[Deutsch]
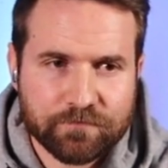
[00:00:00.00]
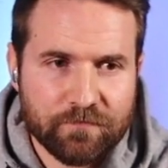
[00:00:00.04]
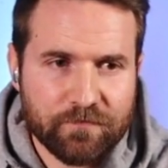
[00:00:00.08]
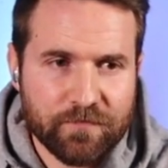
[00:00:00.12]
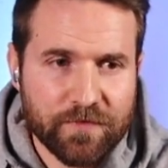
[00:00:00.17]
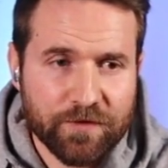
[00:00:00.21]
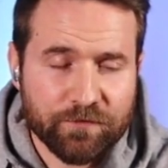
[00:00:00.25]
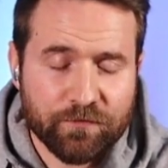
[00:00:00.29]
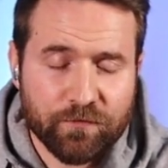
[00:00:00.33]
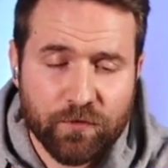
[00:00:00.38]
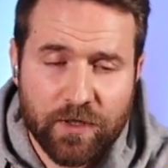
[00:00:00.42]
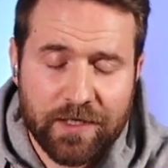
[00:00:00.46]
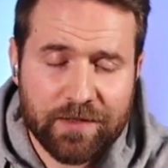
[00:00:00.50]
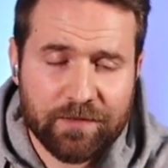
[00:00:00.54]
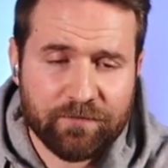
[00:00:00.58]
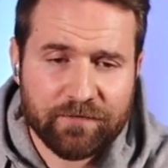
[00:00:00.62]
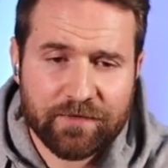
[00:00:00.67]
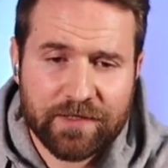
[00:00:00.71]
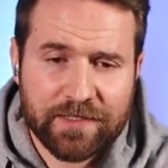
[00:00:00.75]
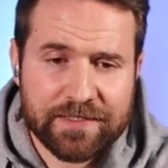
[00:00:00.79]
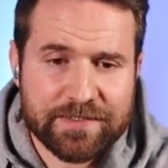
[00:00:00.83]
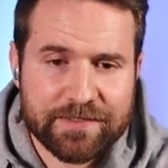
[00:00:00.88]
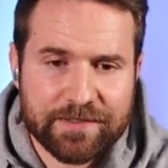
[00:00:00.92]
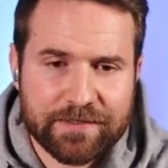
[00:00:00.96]
Vor allem,
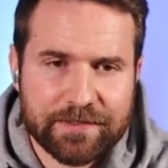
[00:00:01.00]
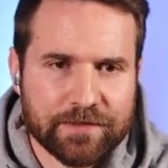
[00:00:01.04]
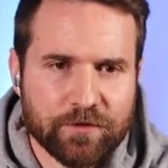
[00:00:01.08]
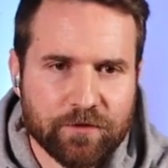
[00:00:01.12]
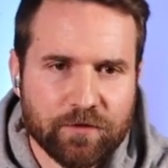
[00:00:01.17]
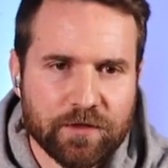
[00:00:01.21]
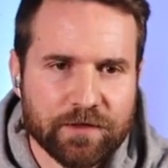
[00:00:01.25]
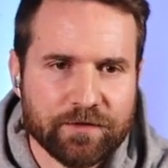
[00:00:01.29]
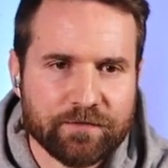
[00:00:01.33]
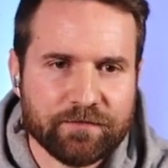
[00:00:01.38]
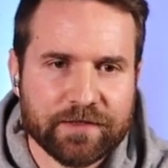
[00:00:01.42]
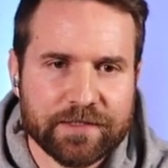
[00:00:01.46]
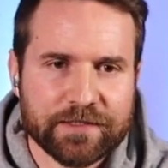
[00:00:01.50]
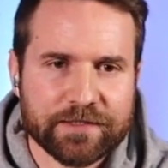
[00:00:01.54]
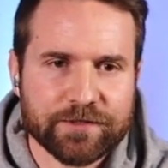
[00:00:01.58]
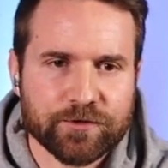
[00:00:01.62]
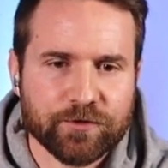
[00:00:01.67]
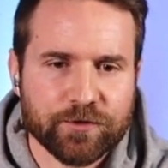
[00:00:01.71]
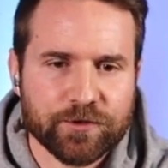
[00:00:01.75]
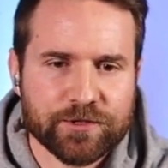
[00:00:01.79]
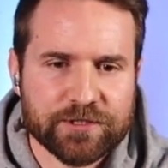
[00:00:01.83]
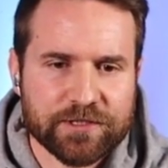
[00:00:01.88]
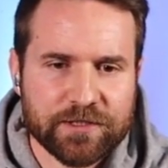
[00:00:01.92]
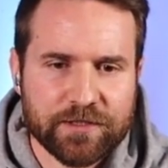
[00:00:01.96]
weil es halt auch einfach in
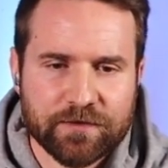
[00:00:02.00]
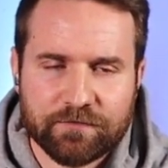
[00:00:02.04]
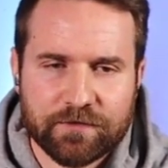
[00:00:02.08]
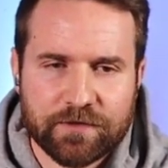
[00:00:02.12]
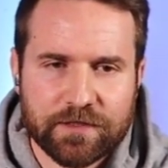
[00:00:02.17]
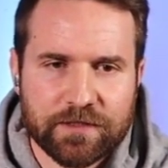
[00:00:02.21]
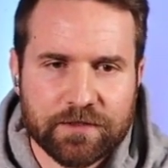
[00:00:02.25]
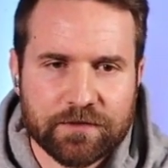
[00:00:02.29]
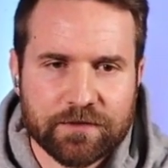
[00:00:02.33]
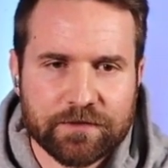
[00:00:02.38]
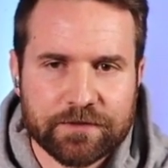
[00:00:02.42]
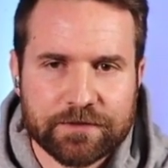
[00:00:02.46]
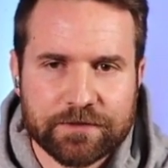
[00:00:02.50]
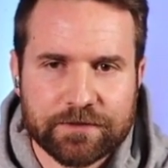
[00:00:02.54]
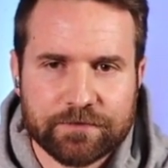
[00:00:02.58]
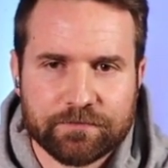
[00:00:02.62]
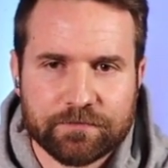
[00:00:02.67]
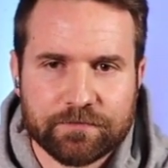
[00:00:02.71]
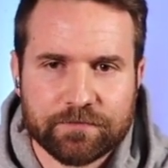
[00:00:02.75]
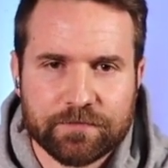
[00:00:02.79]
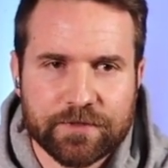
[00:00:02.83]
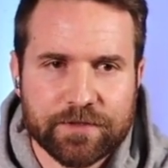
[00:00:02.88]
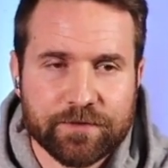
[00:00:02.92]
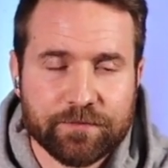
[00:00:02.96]
Deutschland war,
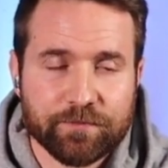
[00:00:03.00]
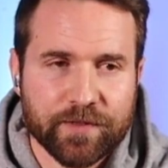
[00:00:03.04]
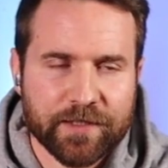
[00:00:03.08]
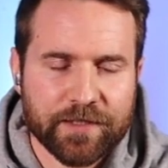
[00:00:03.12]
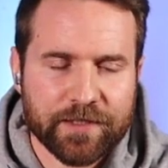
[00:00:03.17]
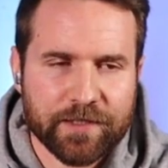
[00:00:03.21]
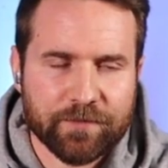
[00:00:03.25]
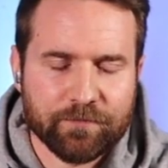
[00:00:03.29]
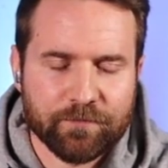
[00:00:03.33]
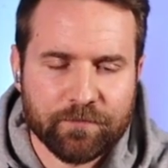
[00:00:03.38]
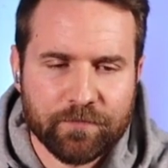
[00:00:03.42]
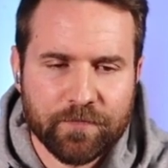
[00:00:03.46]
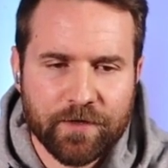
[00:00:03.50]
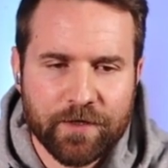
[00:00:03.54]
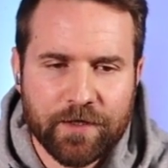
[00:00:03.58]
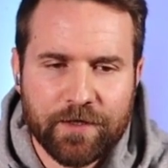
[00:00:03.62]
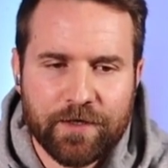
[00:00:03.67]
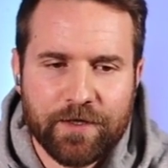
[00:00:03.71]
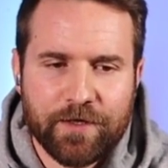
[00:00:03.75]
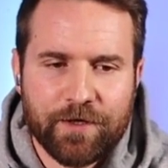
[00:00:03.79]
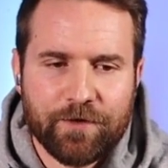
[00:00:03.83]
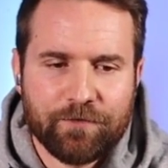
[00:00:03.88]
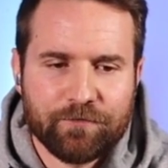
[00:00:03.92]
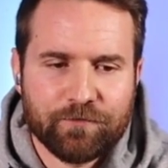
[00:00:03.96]
ähm, in Bremen
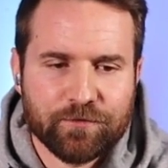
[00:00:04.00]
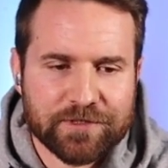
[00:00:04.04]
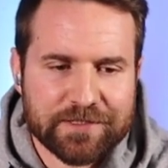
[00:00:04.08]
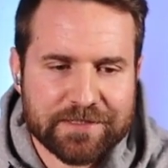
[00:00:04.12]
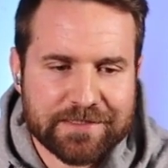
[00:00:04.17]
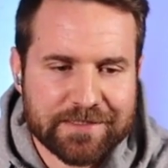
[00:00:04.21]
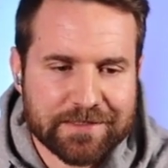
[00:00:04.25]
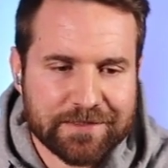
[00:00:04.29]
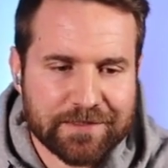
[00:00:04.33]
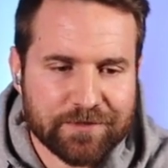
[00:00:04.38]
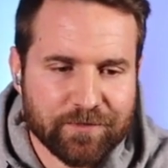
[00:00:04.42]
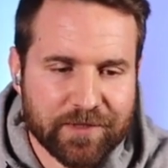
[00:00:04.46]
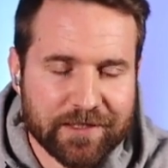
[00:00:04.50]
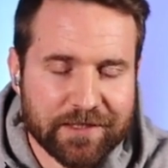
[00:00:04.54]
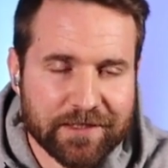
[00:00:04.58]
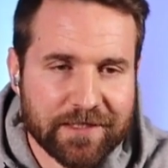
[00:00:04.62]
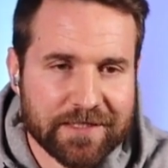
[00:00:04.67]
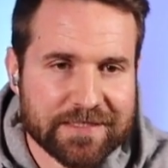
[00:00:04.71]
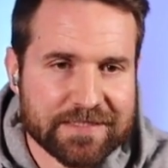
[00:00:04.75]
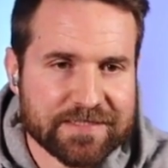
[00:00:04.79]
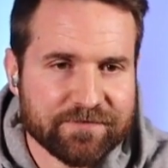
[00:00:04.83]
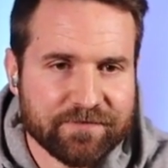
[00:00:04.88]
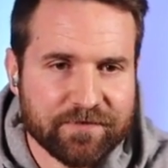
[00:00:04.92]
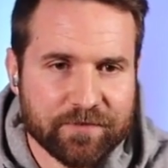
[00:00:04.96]
wo tatsächlich meine
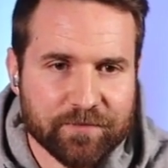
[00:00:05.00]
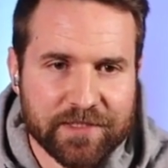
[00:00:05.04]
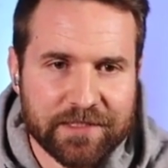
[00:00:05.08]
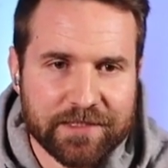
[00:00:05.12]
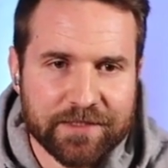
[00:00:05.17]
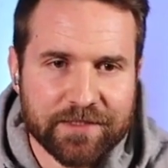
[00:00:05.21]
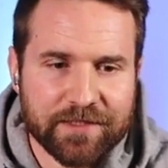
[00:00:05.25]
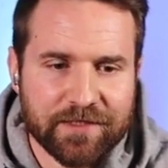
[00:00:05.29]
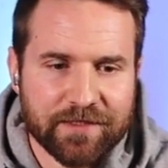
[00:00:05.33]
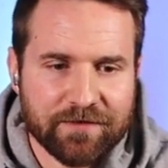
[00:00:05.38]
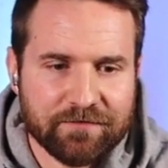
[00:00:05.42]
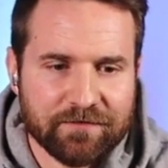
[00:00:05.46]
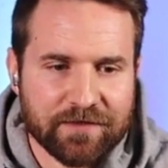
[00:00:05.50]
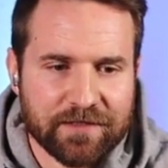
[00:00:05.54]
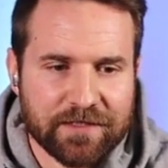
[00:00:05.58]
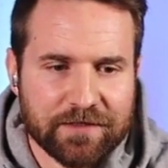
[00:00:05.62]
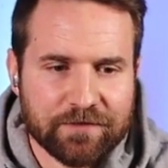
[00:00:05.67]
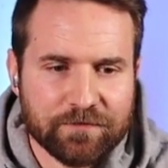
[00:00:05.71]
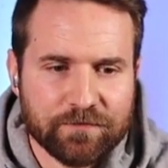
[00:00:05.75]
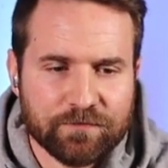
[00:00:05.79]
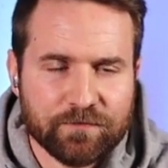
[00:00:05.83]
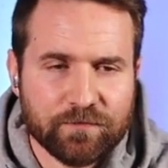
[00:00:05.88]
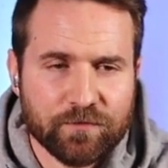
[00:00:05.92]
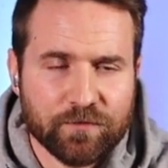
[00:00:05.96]
ganze Familie da
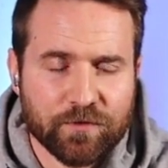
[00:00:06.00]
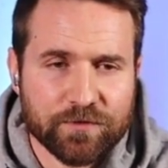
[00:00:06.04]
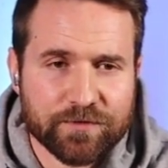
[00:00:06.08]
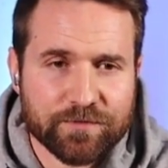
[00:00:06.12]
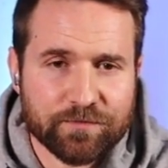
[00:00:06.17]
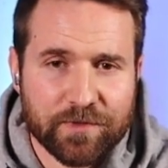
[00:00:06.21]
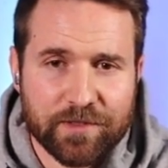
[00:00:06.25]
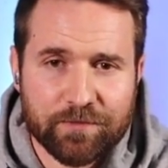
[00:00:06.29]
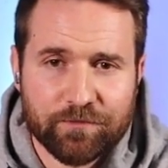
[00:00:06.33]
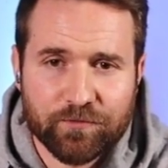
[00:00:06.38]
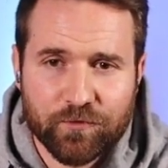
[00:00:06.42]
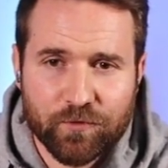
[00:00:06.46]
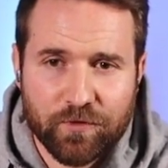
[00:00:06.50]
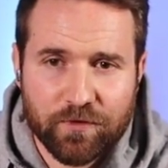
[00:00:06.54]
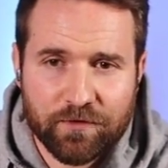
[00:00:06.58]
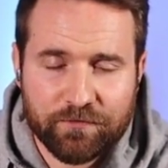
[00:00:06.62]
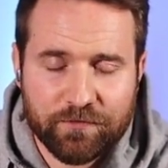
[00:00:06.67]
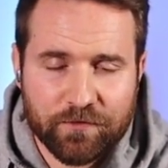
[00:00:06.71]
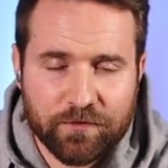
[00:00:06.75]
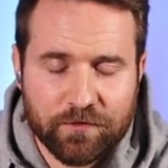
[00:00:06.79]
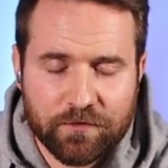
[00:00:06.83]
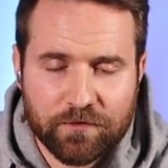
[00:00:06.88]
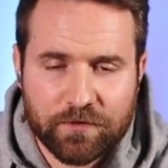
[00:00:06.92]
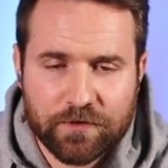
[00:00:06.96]
war, wo aus meinem
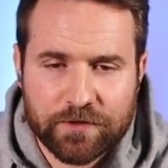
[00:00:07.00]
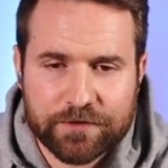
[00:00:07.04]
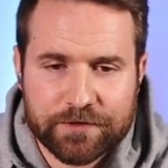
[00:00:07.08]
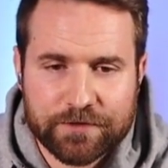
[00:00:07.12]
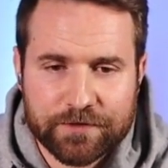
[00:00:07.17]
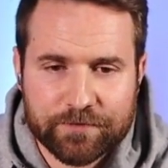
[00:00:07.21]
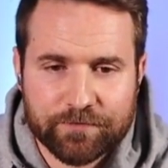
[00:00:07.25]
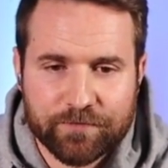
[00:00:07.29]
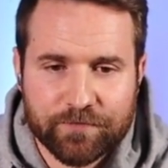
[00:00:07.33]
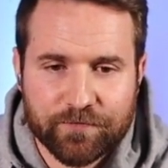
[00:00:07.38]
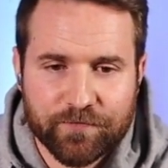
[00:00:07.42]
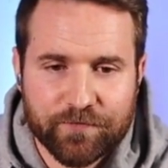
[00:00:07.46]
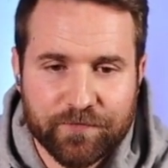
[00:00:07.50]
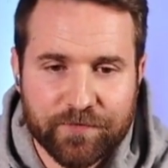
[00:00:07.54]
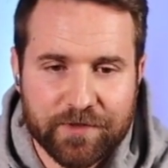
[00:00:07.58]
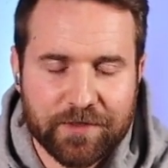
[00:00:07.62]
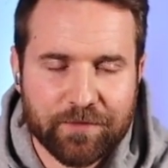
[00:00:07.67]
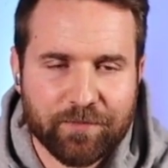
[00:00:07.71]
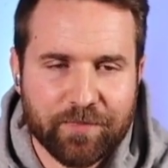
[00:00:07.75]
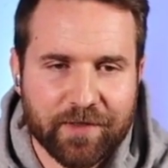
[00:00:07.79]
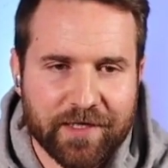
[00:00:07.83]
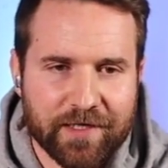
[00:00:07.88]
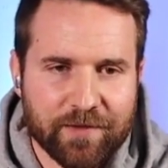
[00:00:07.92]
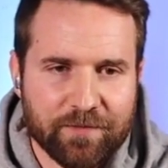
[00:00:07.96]
Dorf auch ähm,
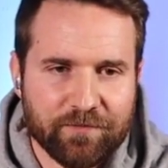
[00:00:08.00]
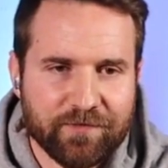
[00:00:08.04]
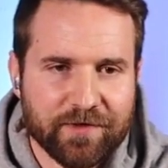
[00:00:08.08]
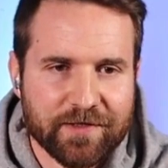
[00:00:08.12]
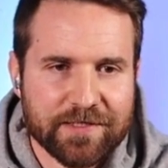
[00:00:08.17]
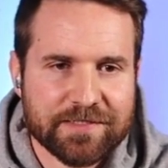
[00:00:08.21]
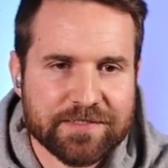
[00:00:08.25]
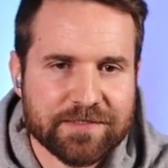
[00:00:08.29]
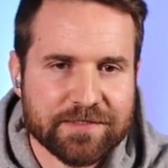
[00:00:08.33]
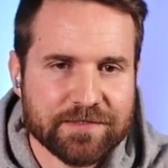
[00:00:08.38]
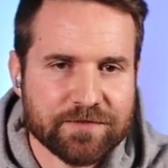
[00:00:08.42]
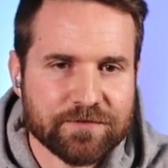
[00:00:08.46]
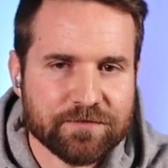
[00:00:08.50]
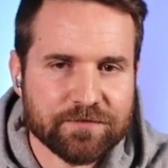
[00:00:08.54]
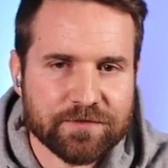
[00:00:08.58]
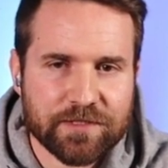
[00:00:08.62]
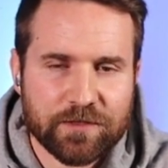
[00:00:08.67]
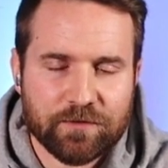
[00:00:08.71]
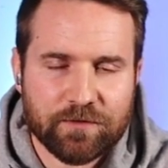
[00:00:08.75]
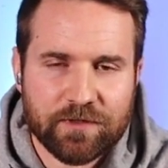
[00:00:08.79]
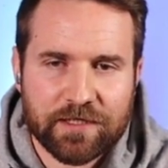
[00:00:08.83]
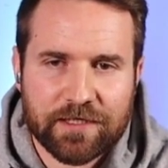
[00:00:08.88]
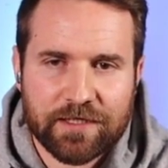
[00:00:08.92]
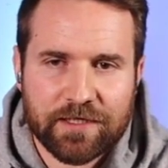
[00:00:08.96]
viele Bremen-Fans sind und
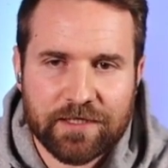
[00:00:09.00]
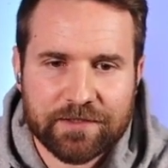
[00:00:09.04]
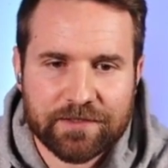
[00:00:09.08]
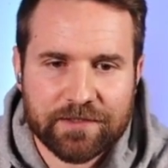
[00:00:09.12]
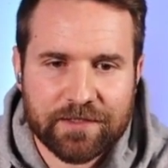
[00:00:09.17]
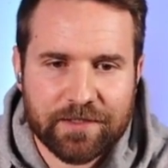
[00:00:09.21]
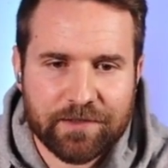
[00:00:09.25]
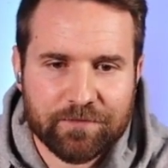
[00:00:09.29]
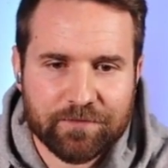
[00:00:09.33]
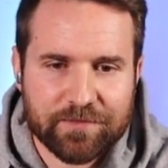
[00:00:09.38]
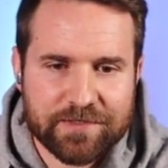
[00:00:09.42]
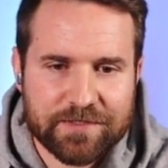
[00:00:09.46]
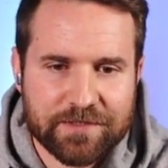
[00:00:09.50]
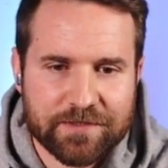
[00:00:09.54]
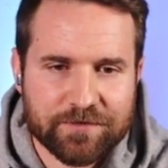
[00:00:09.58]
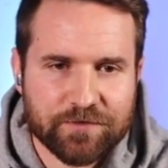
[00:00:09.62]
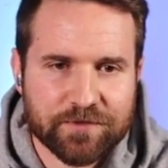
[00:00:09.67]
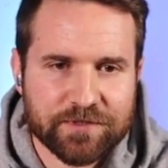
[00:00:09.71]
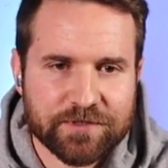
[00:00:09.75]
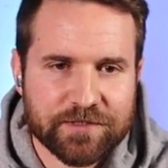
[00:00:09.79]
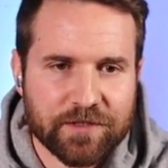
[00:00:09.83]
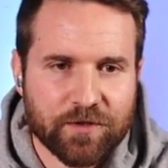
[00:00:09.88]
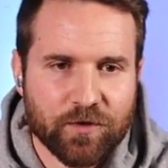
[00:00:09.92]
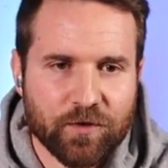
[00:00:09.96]
Dauerkarten haben, ist
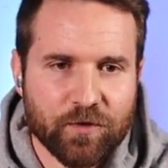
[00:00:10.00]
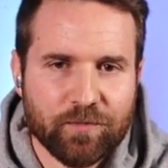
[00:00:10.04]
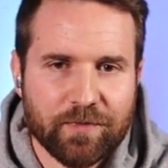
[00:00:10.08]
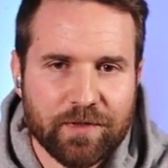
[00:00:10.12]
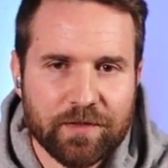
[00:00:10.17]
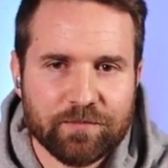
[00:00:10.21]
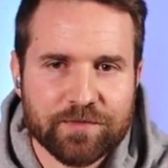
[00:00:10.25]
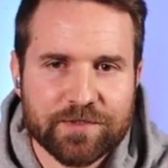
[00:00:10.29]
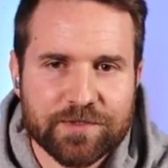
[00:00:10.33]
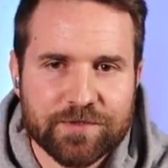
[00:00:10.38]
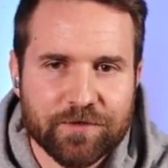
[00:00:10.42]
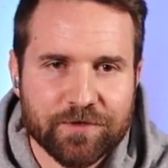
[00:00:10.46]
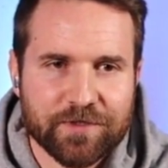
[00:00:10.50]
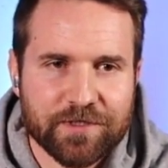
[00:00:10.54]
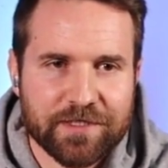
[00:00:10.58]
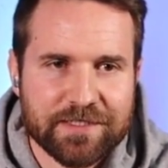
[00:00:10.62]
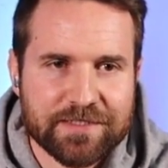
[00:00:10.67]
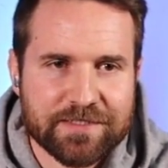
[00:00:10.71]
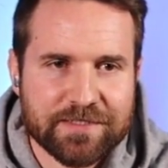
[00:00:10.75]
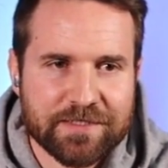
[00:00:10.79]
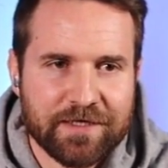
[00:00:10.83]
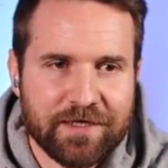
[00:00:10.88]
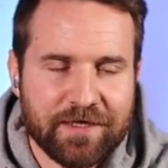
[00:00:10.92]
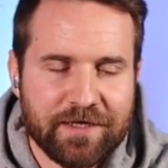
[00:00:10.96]
natürlich dann auch nochmal
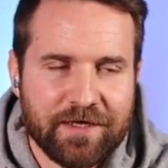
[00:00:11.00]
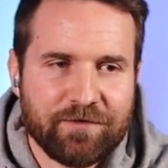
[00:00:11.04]
besonders,